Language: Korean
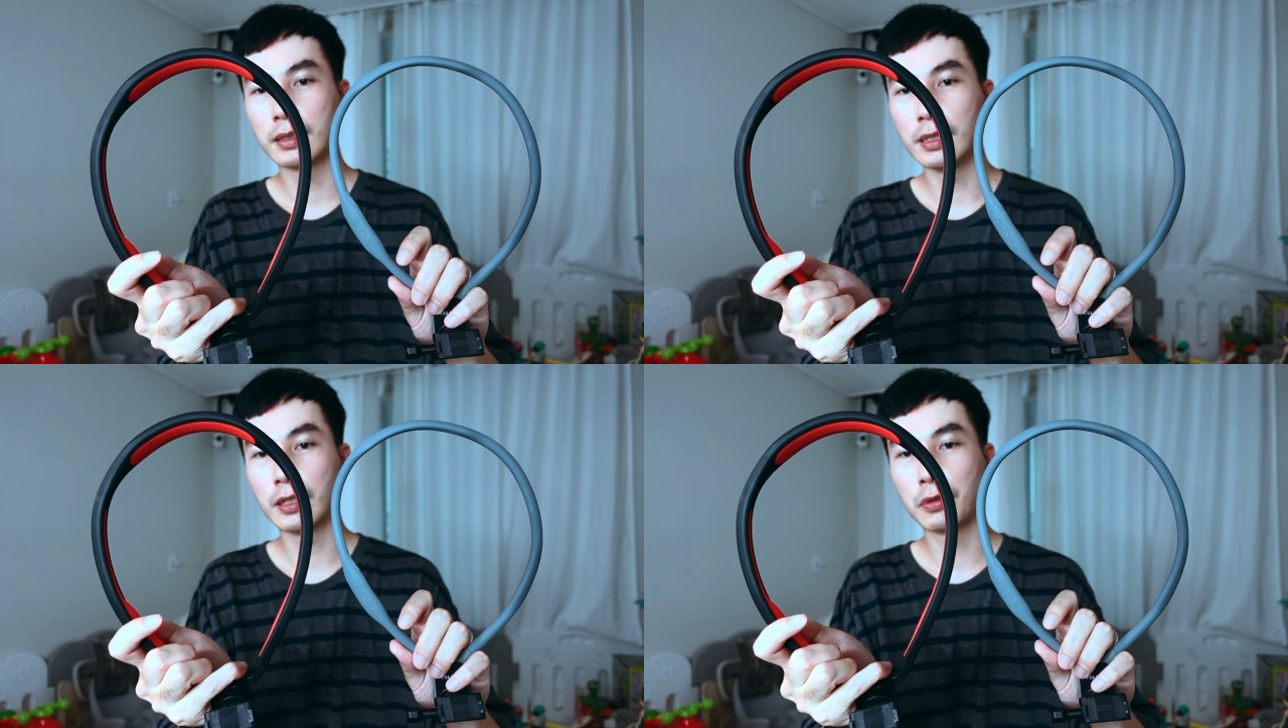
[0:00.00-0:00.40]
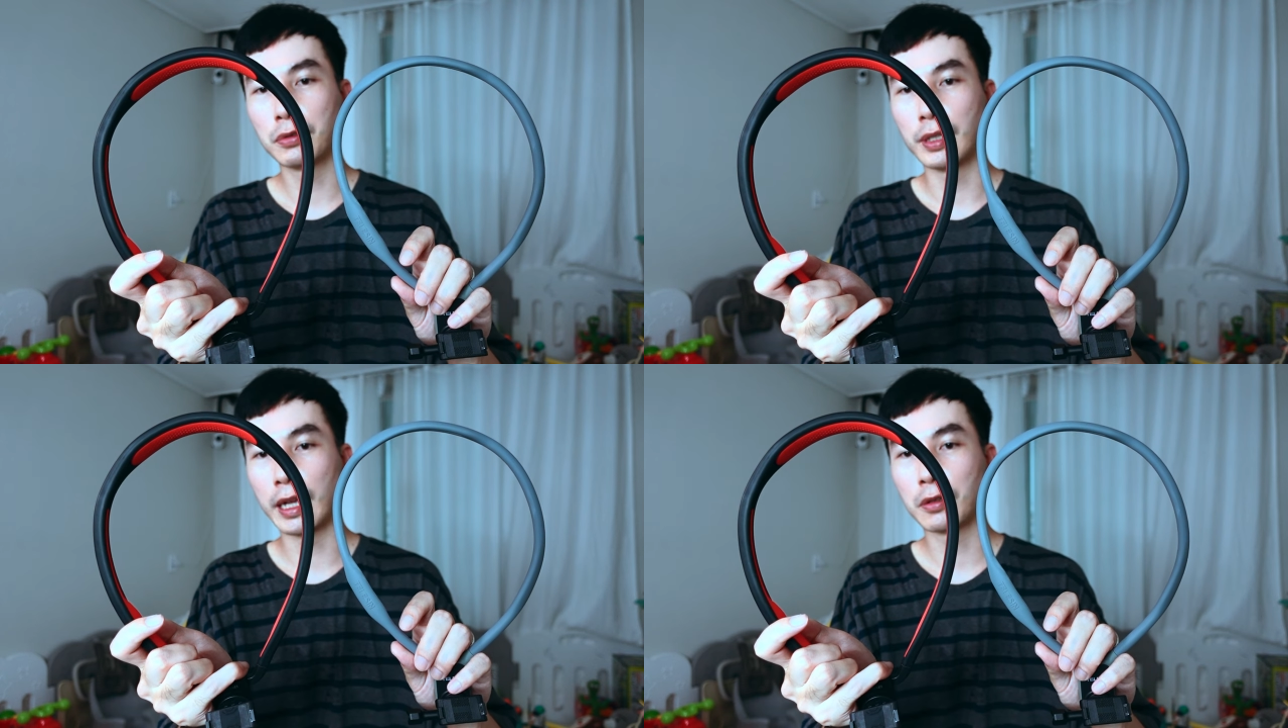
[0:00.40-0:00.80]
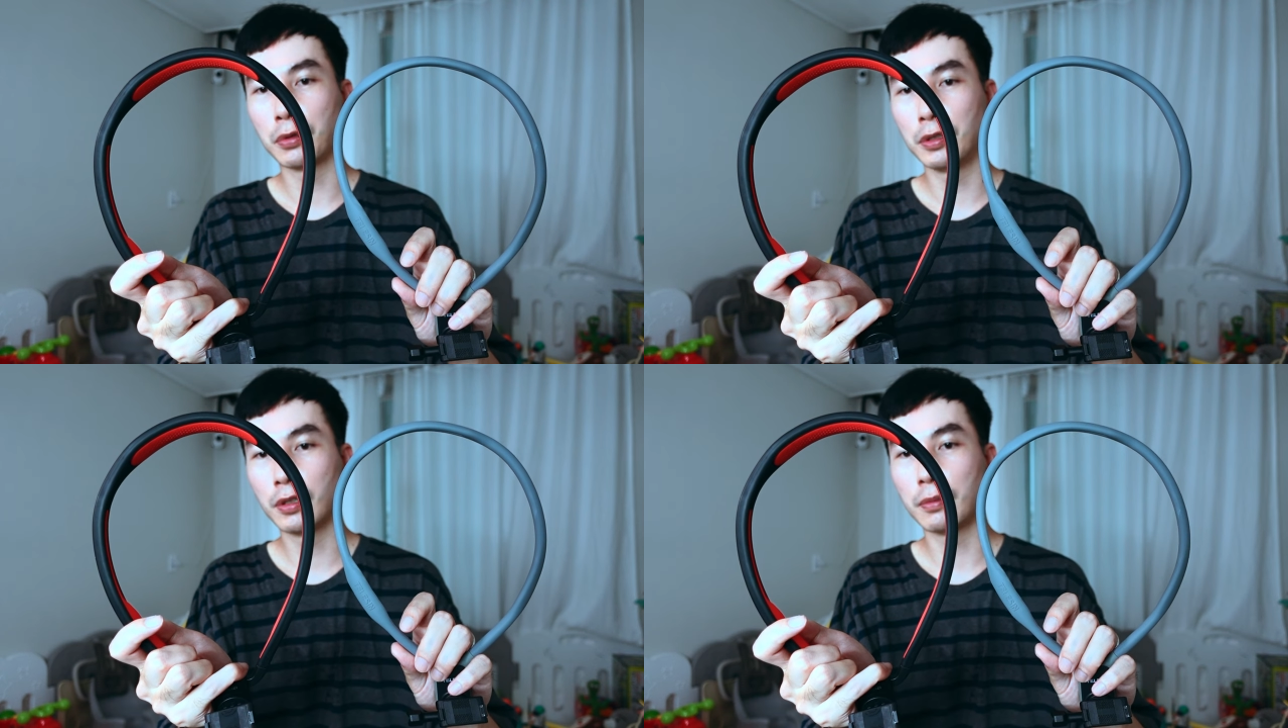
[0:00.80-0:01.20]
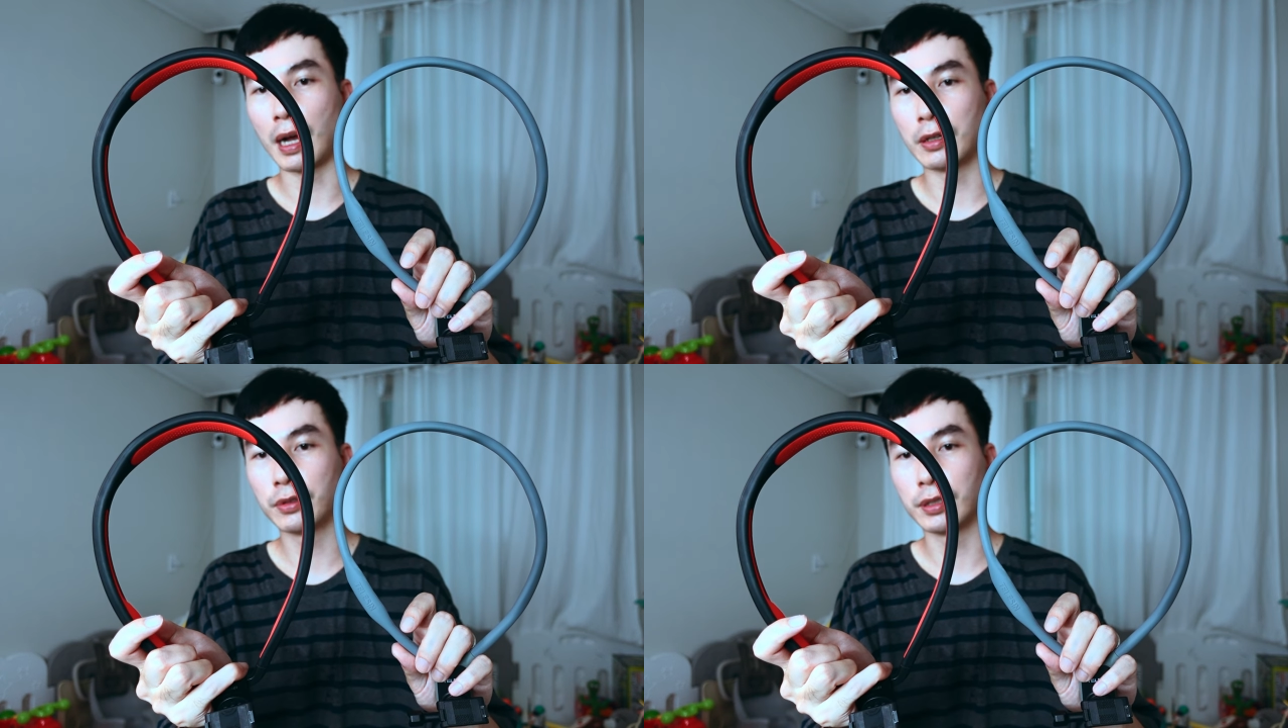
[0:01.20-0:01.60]
실리콘 넥 홀더
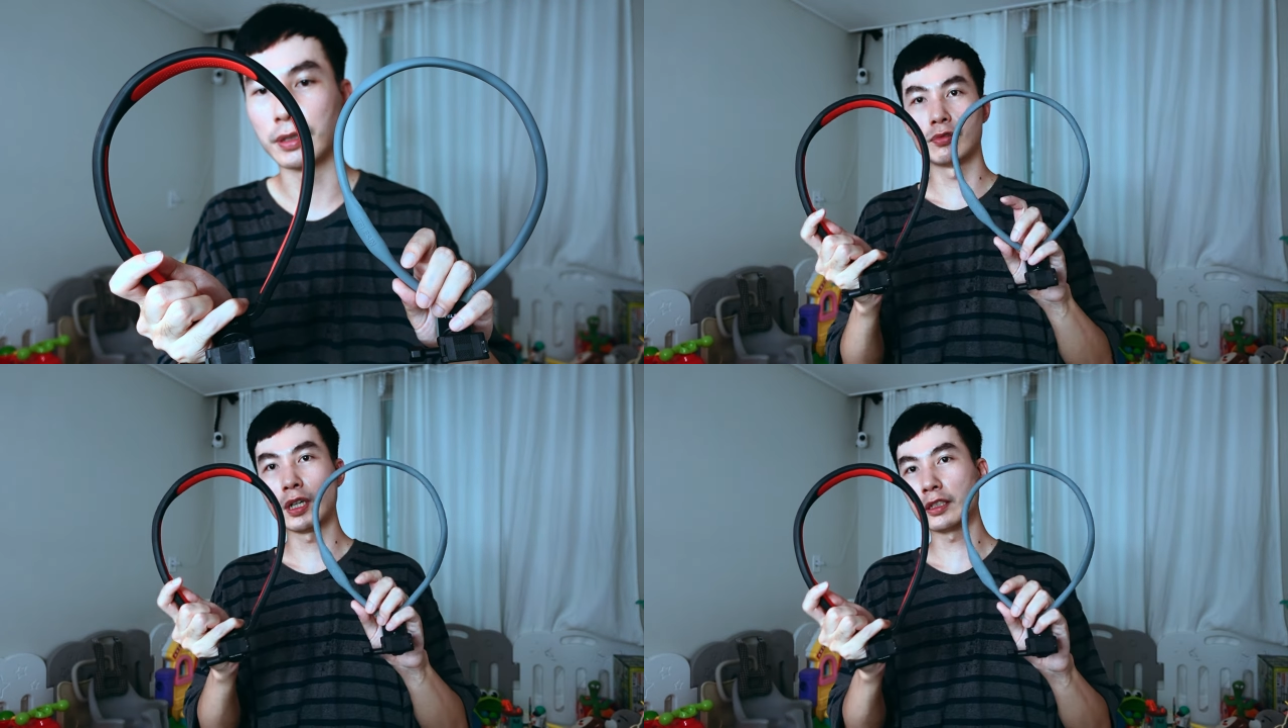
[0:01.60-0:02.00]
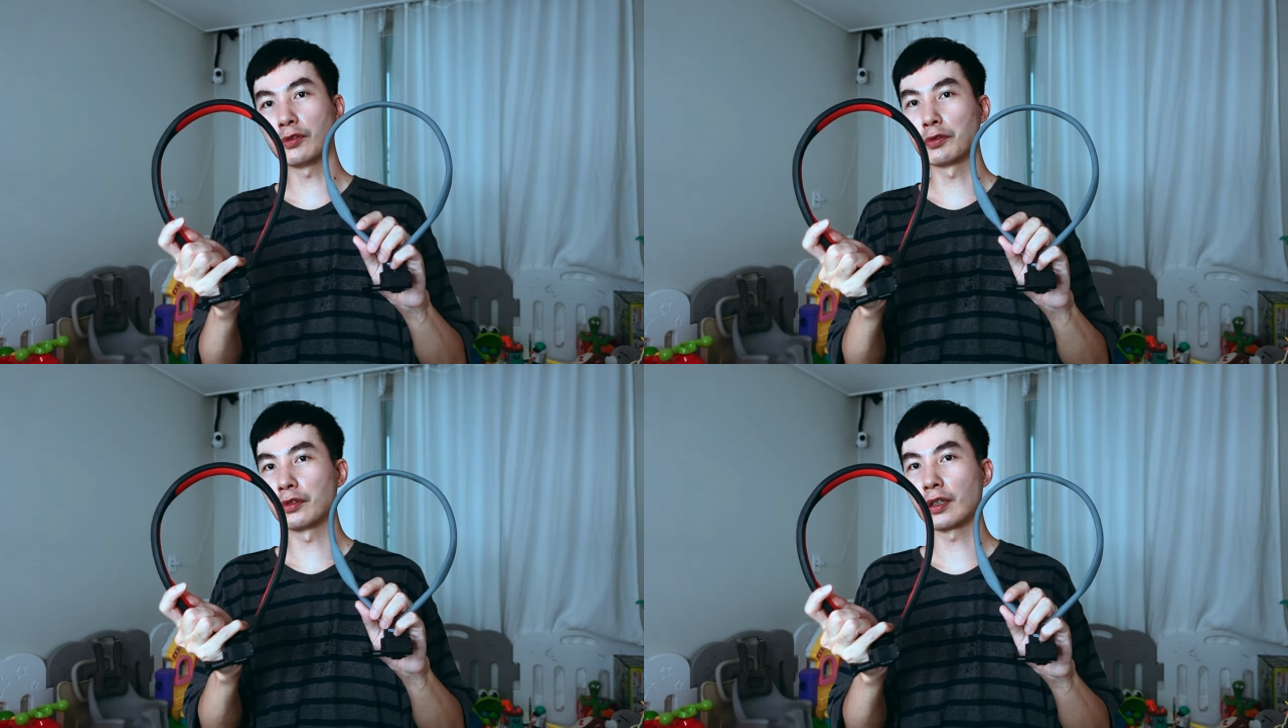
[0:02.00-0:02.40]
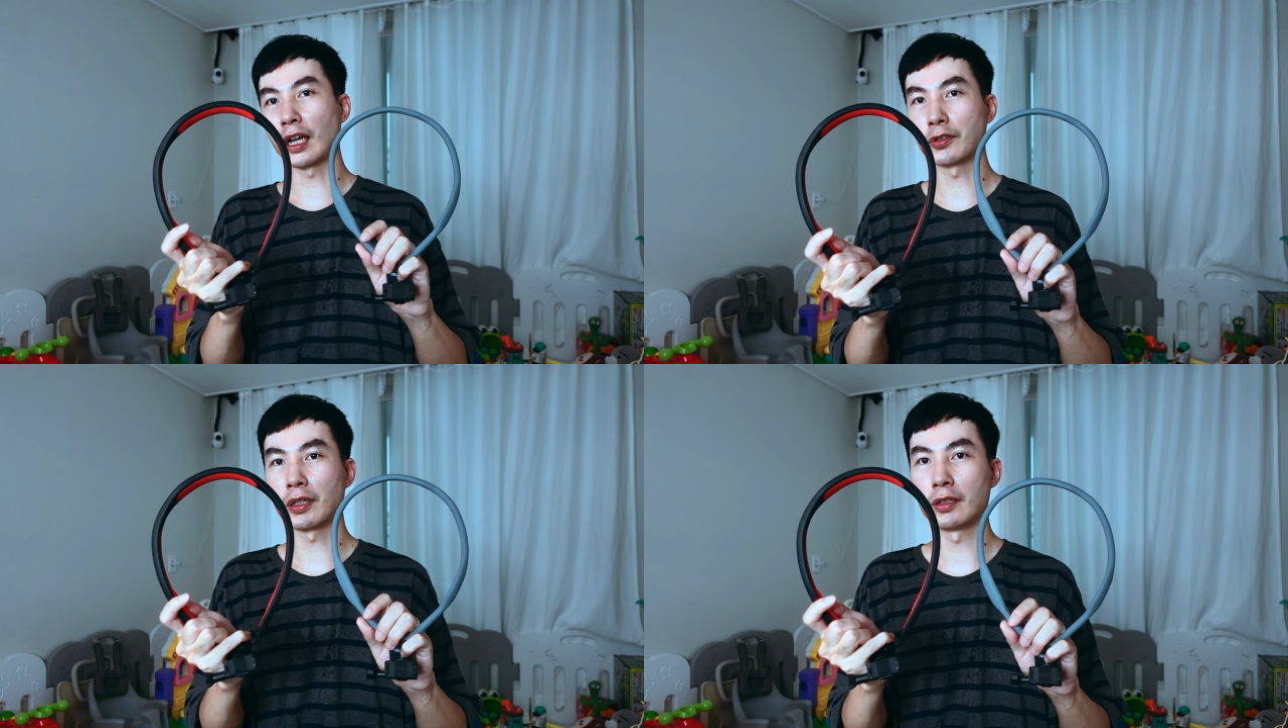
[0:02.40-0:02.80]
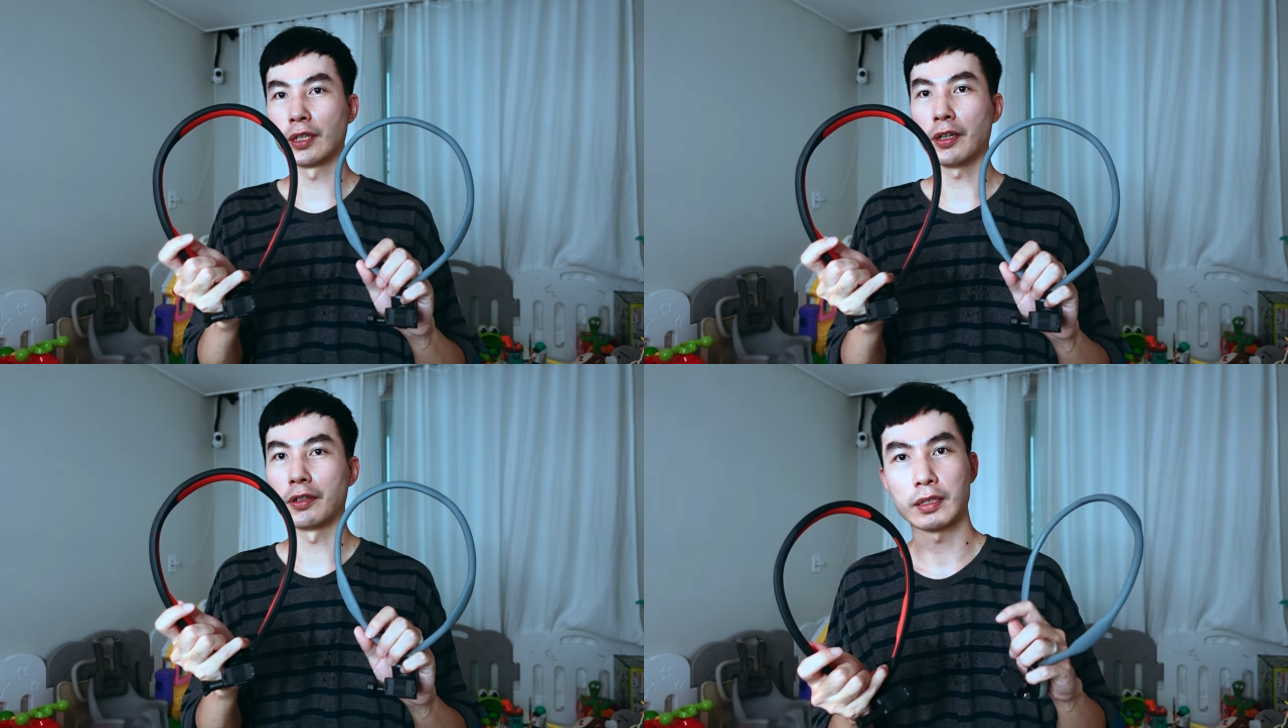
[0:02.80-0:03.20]
마운트. 두 가지 종류를 가져왔는데요.